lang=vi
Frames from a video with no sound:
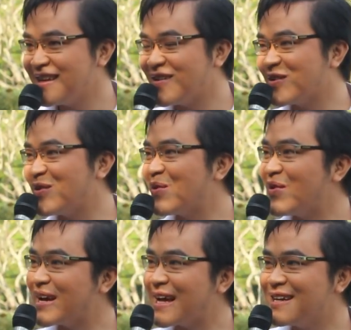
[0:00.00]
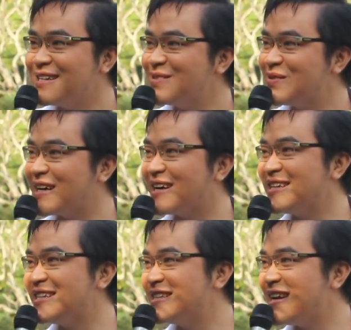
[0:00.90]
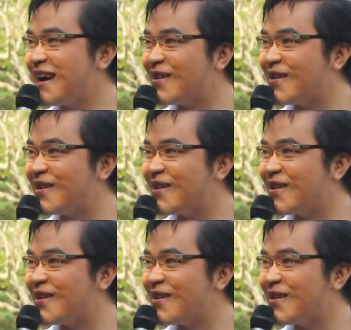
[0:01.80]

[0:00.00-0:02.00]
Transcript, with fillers: thế thì còn của con gái cưng của khởi thì như